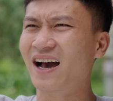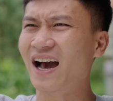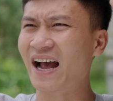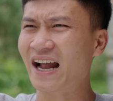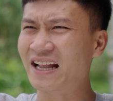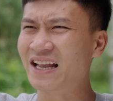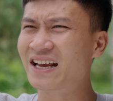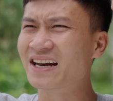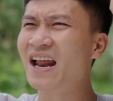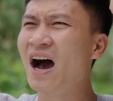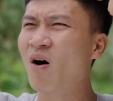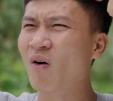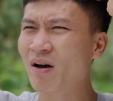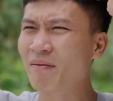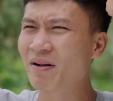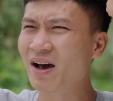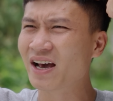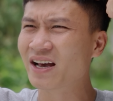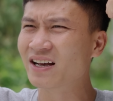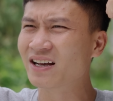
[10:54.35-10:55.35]
Anh nhìn đầu
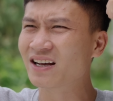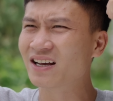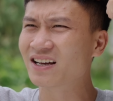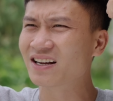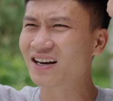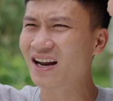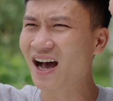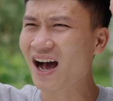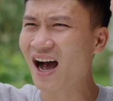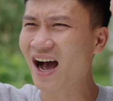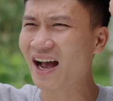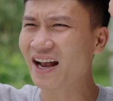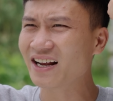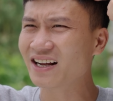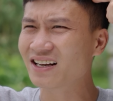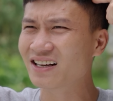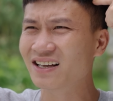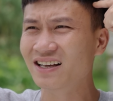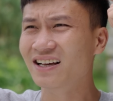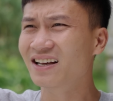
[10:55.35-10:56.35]
em đây Đấy
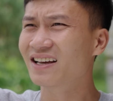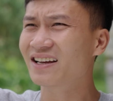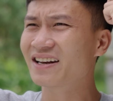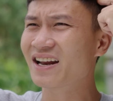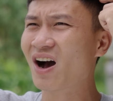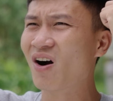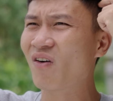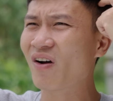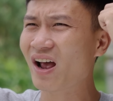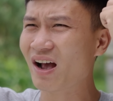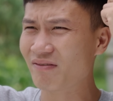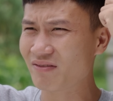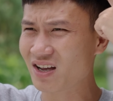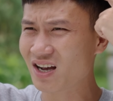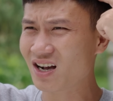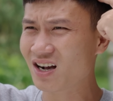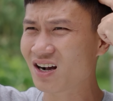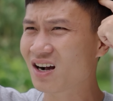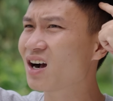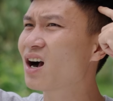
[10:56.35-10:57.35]
Đầu em
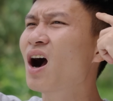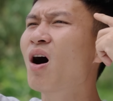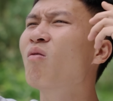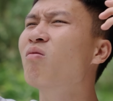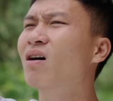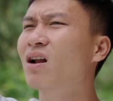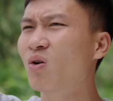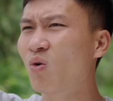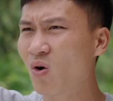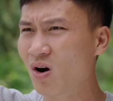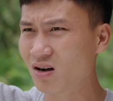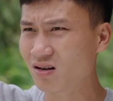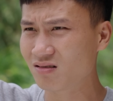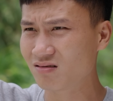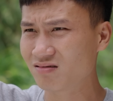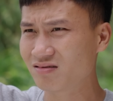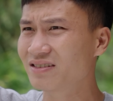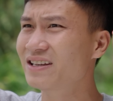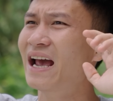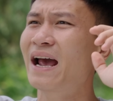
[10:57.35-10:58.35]
nhá Không cần uống
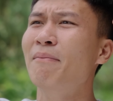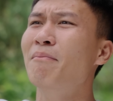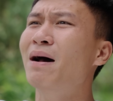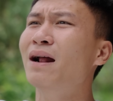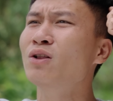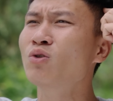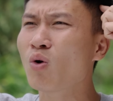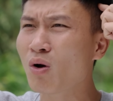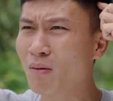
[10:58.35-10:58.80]
Nhà em bán